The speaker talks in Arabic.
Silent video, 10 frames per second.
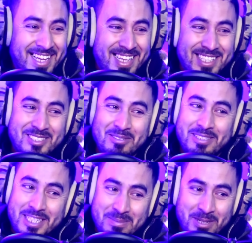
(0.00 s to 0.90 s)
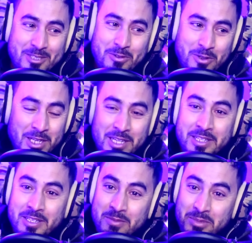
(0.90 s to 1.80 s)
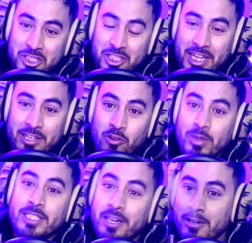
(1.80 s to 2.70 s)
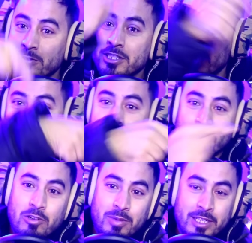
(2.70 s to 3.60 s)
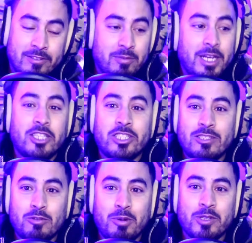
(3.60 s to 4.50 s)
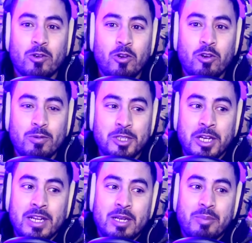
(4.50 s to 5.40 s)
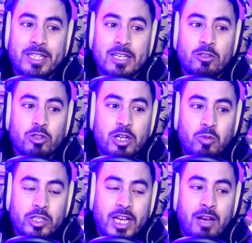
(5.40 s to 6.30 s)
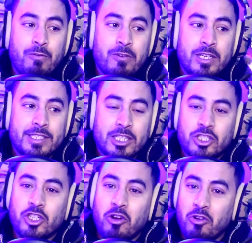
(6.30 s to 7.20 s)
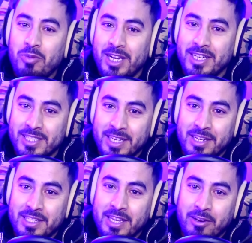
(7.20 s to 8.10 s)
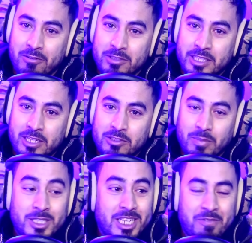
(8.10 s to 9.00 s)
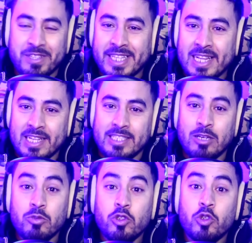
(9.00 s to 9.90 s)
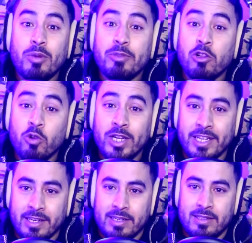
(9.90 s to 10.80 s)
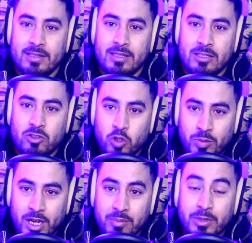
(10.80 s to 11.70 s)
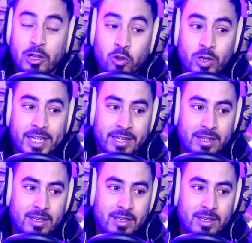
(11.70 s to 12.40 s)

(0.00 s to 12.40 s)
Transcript: عطيتو الناس ماتو مجانا ومازال الريوز ديال جلدكم عندهم علاش حتى نتوما ما تقولوا لهمش ما تقيسوش المتحف تتشاوروا معنا ديال ديال الريوز ديال باش تعرف الدل انتم نتوما مدلولين نتوما مدلولين